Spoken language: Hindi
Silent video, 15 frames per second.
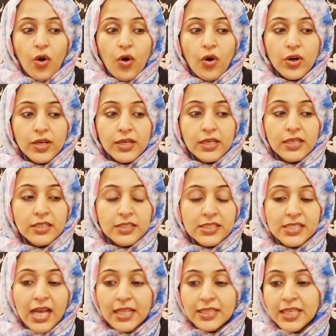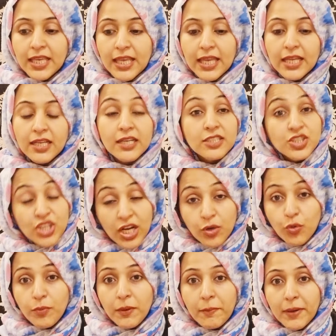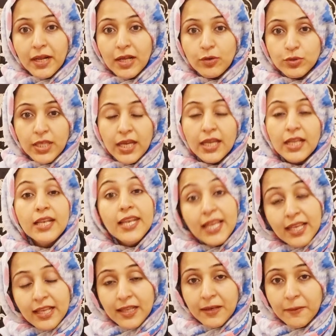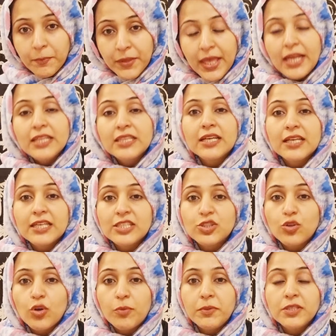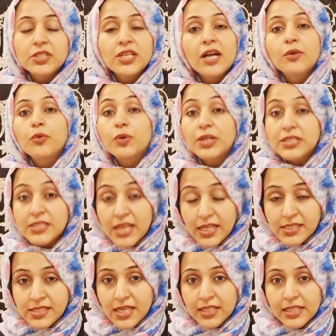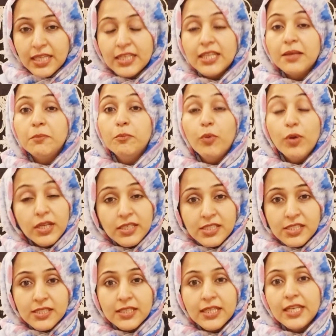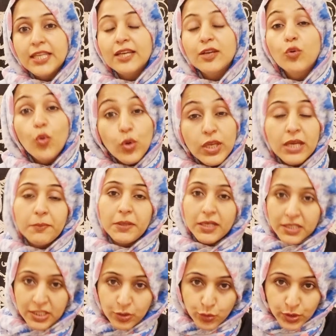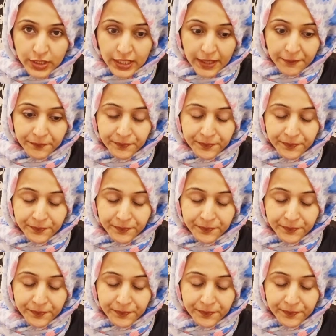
और साथ ही एक चाकू भी पड़ा होता है लेकिन हैरत अंगेज तौर पर चाकू के साथ साथ इन्हें बुलेट्स यानी कि गोलियां भी लगी होती हैं